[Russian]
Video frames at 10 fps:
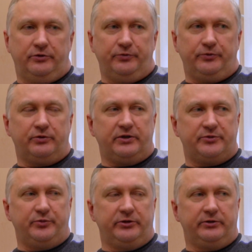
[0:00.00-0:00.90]
Ну вот у
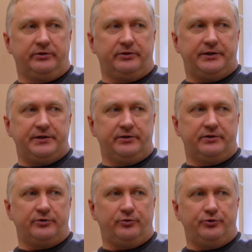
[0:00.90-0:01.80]
нас был
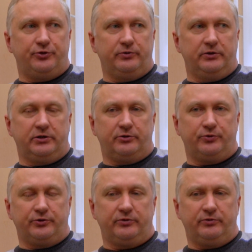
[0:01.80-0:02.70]
один заключенный,
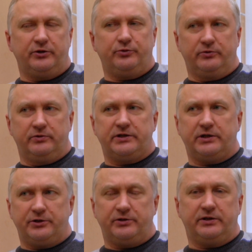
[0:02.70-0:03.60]
который, он такой
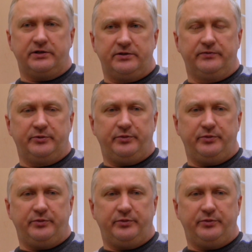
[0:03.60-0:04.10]
достаточно активный